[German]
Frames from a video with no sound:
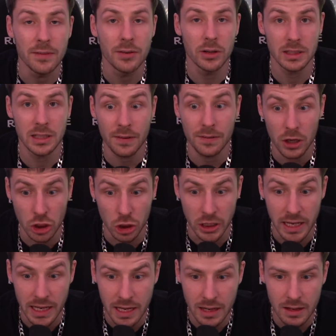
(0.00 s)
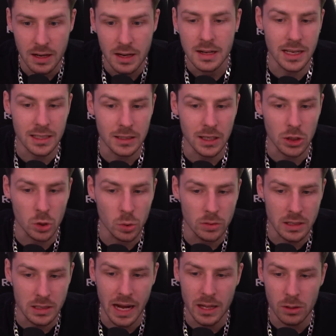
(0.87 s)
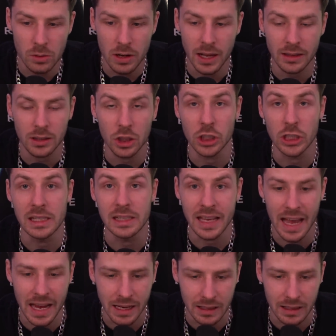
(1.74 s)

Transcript: der wird ja verstehen, dass da schon das ein oder andere Schild